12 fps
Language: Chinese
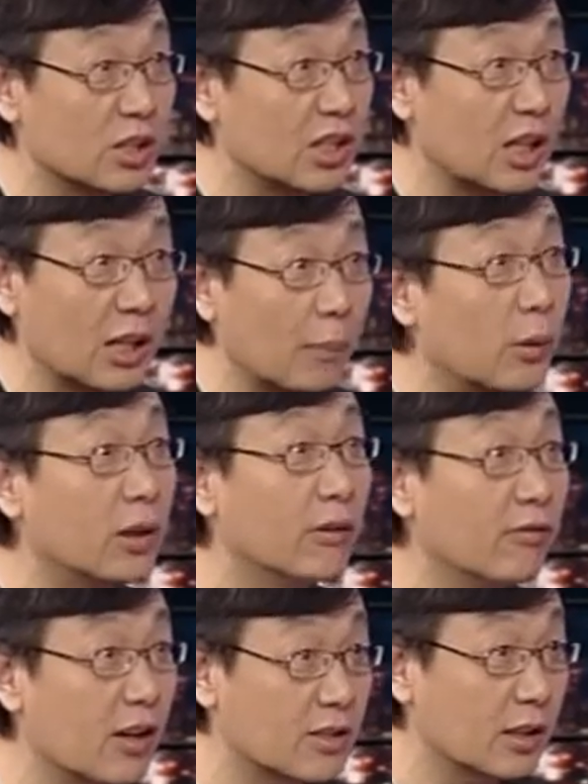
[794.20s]
十年代不可能
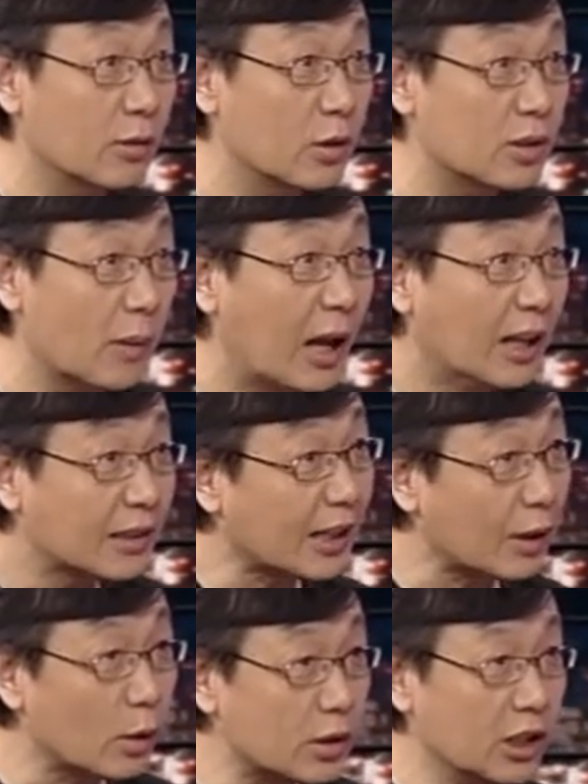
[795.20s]
发生，为什么？
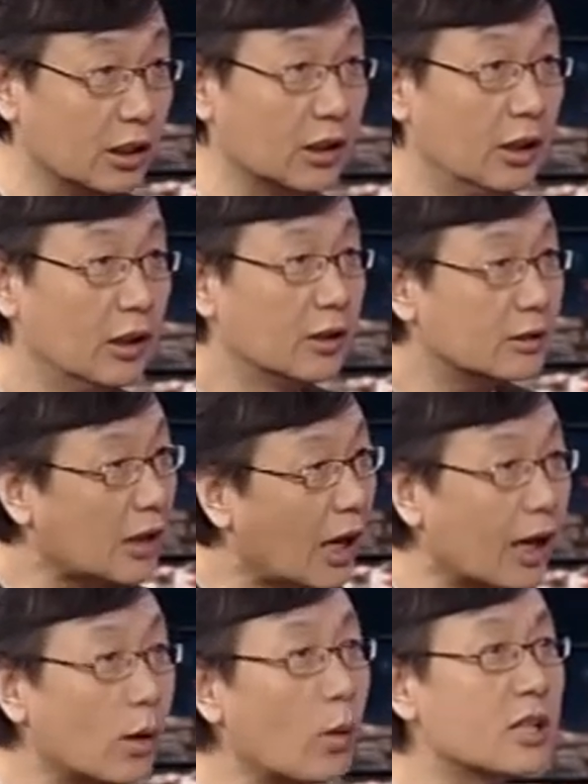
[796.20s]
大跃进、大
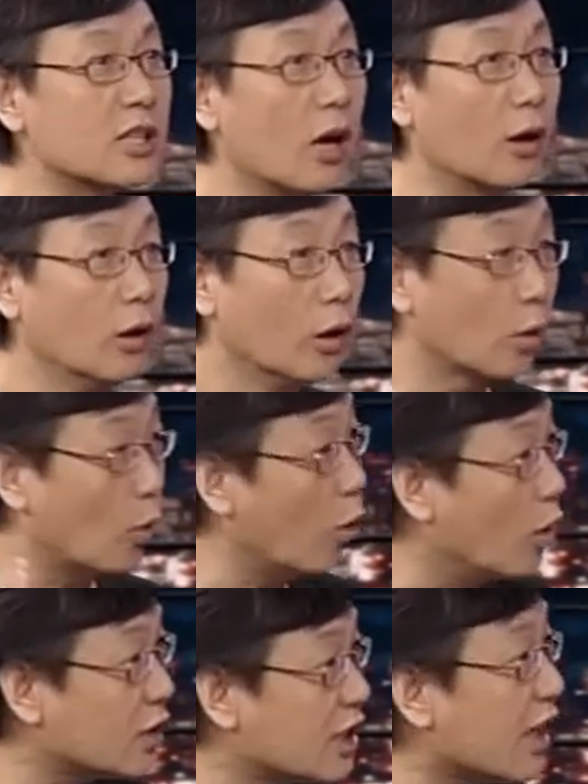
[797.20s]
干快上、
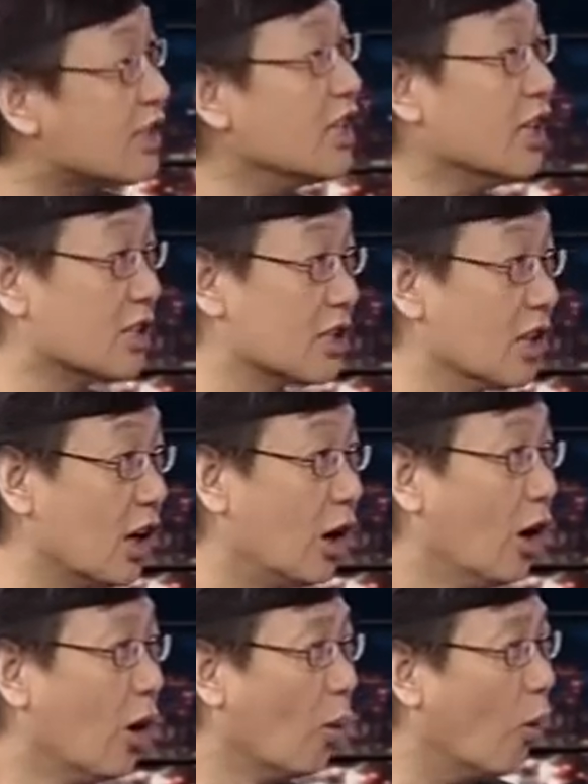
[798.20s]
国家建设。
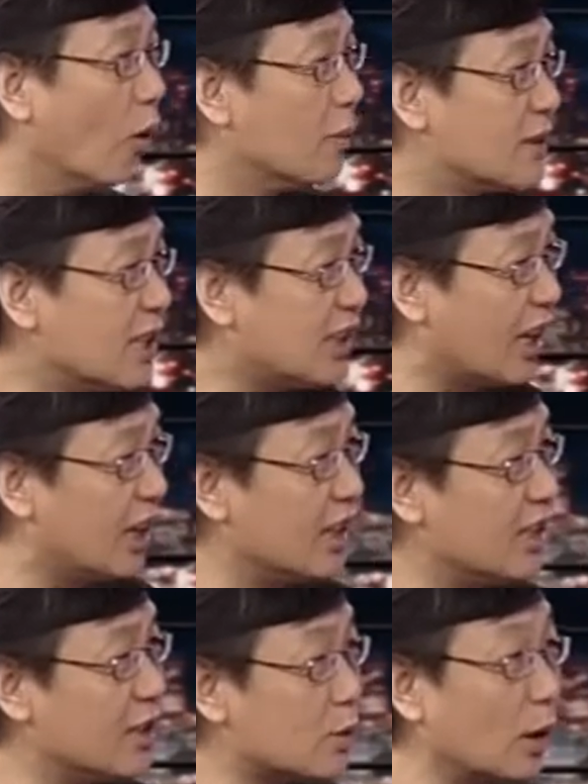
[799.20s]
我们这点
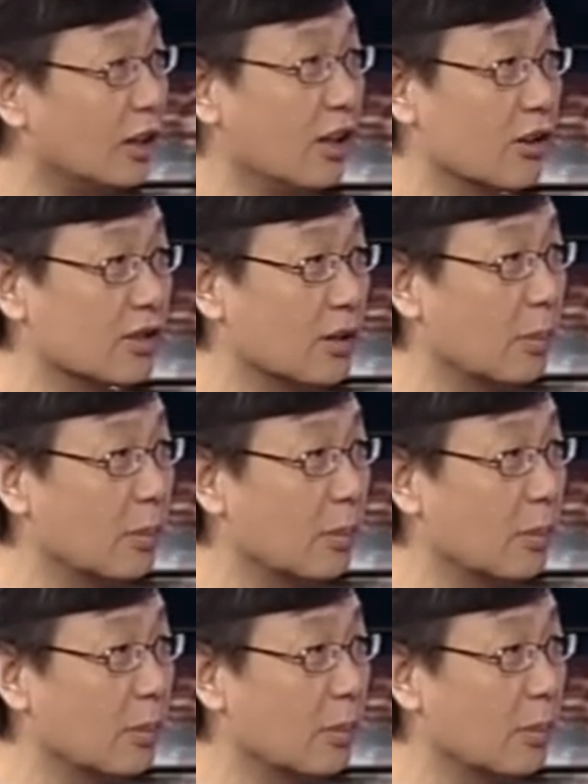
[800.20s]
利益算得了什